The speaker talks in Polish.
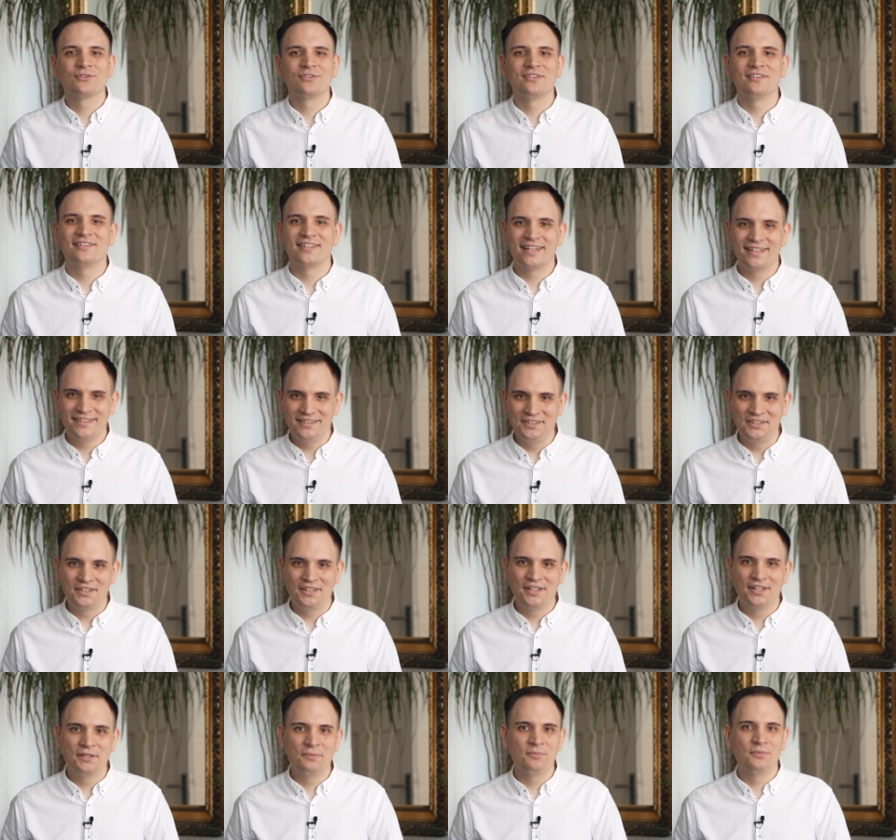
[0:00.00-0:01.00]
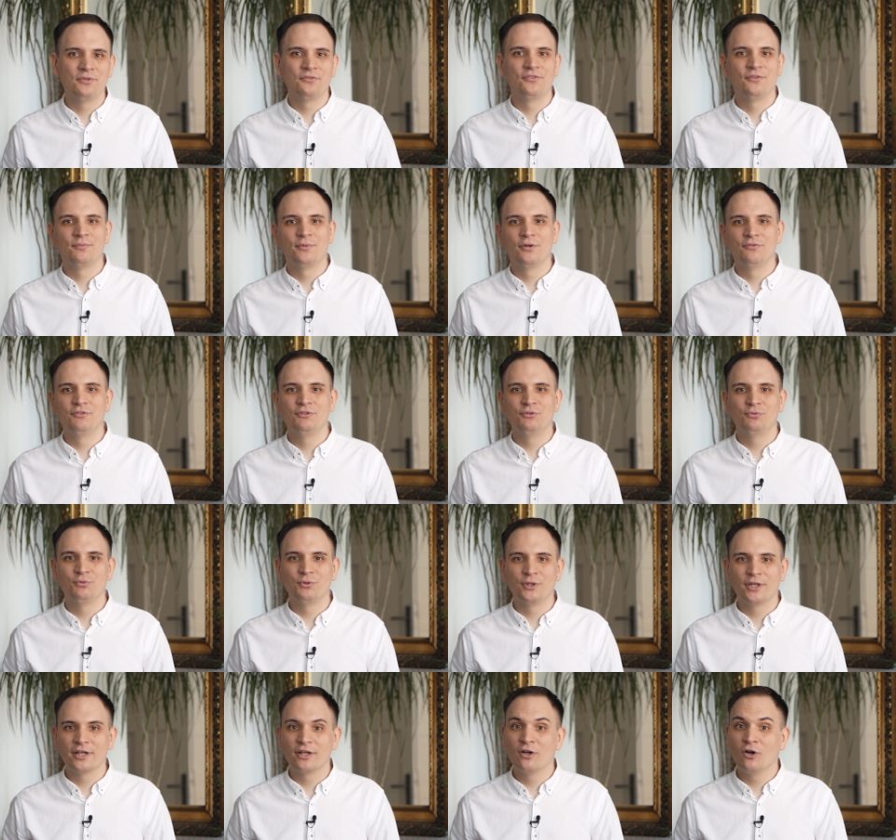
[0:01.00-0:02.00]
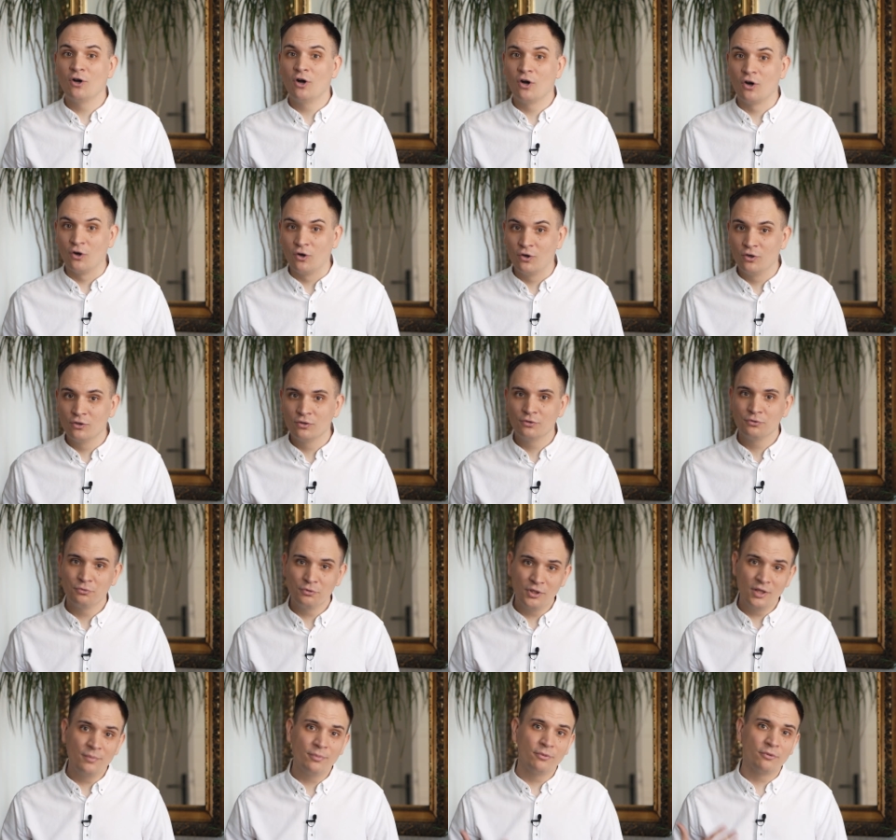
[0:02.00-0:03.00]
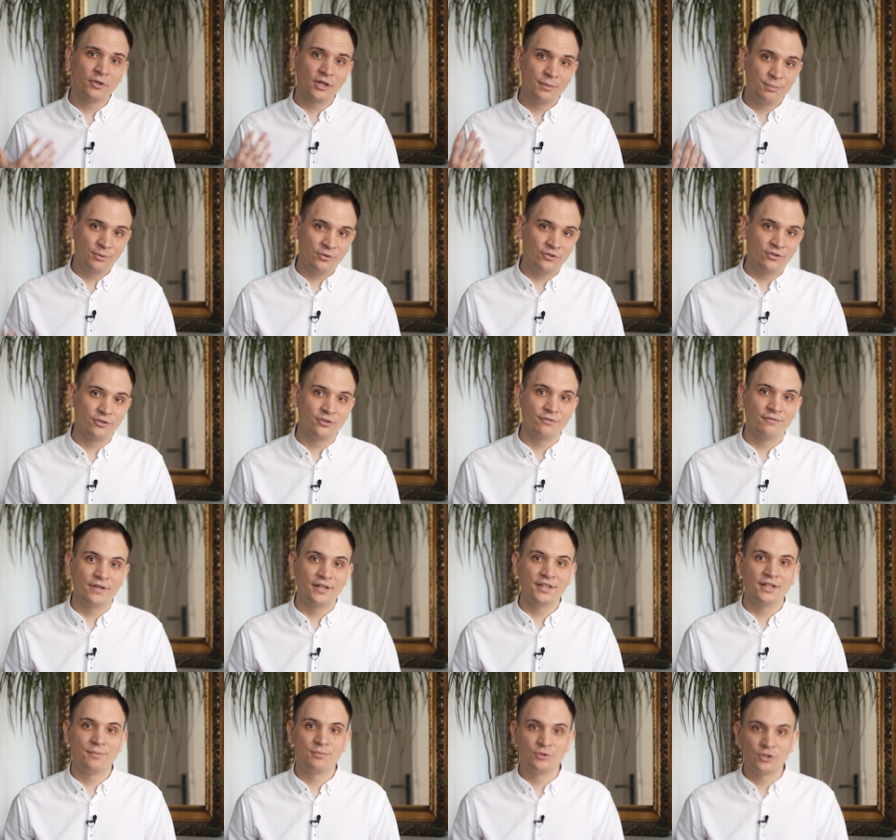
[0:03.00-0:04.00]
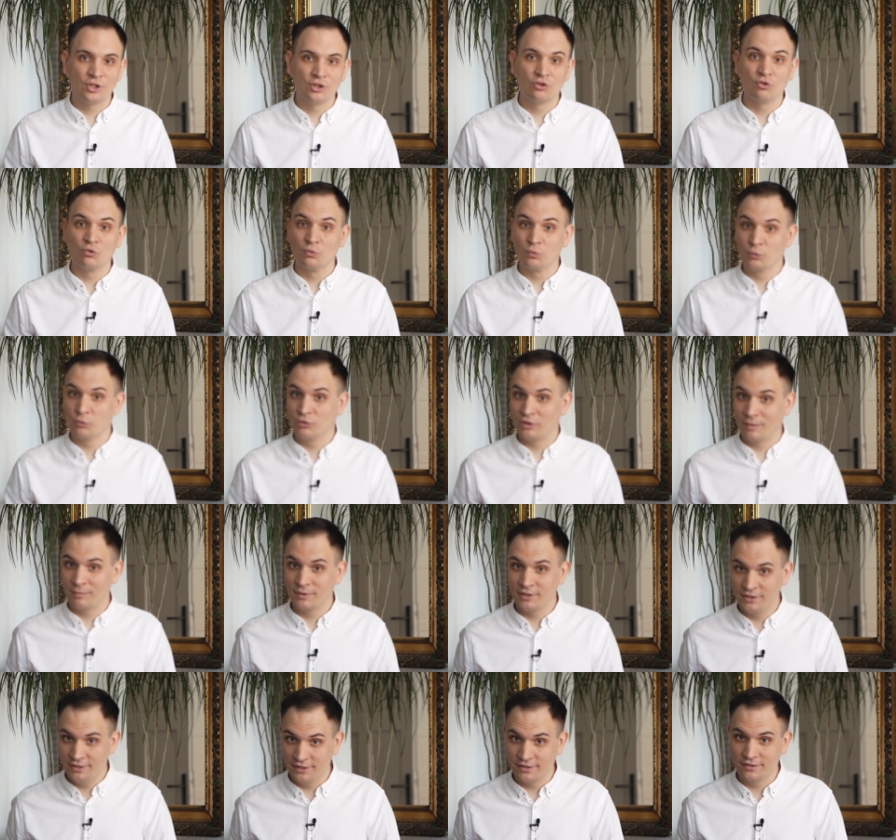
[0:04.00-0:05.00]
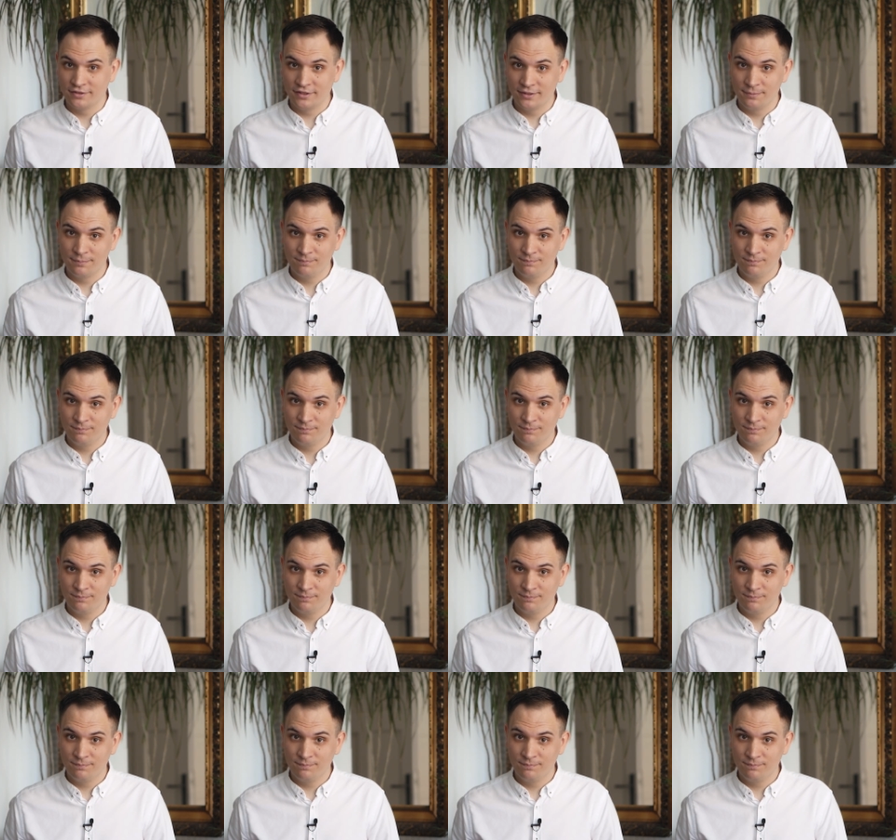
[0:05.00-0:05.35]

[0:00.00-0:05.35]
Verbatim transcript: z zanikiem wymowy długiego o, które było reprezentowane przez u zamknięte.